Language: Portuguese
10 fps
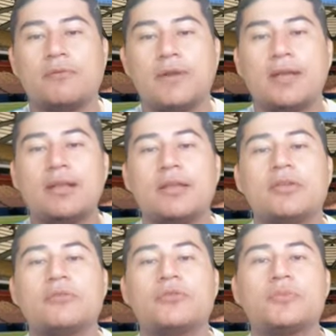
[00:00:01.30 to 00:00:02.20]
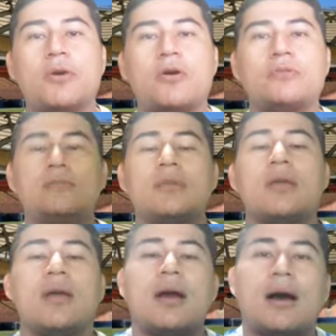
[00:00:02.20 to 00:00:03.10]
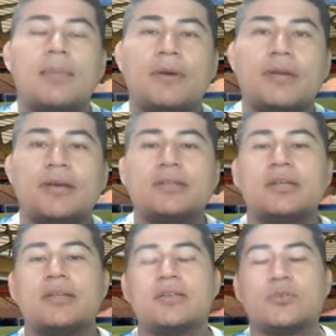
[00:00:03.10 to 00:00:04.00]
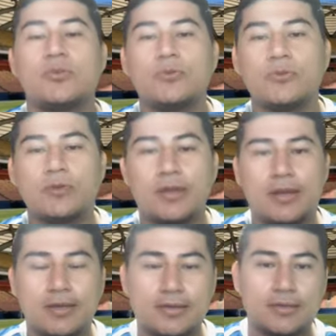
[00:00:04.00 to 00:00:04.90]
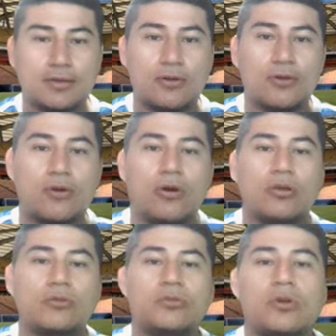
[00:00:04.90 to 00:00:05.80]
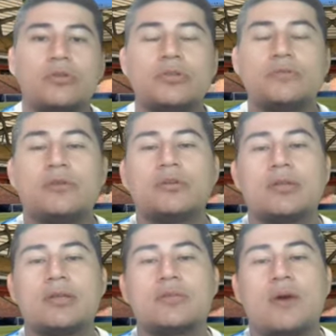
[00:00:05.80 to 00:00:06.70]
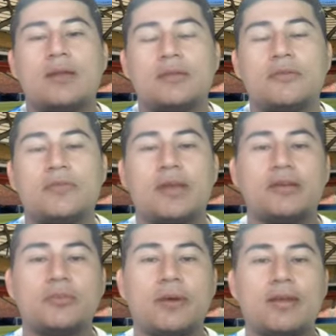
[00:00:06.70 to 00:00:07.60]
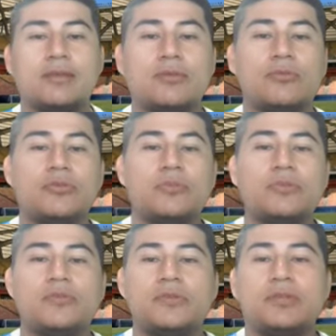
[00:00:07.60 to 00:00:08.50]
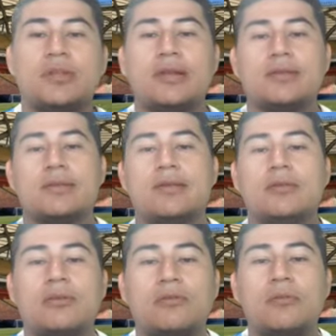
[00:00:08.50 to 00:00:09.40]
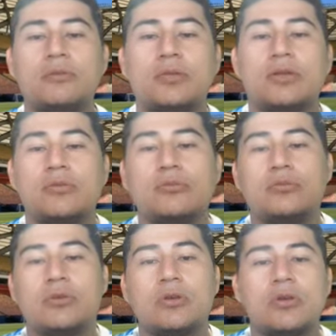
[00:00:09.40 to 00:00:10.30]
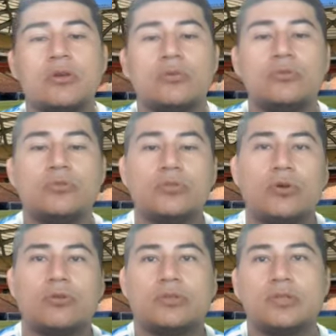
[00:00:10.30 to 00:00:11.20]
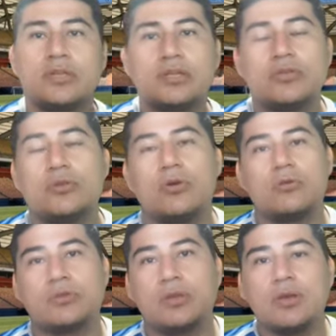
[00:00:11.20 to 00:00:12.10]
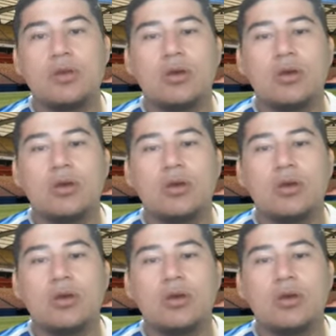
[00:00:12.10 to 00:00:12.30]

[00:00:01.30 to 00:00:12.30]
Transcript: Fala galerinha do futebol. Amanhã, dia 18 do 3, ocorrem os jogos de volta das quartas de finais do Barezão 2023, né? Então vamos ter os, os jogos, os seguintes jogos.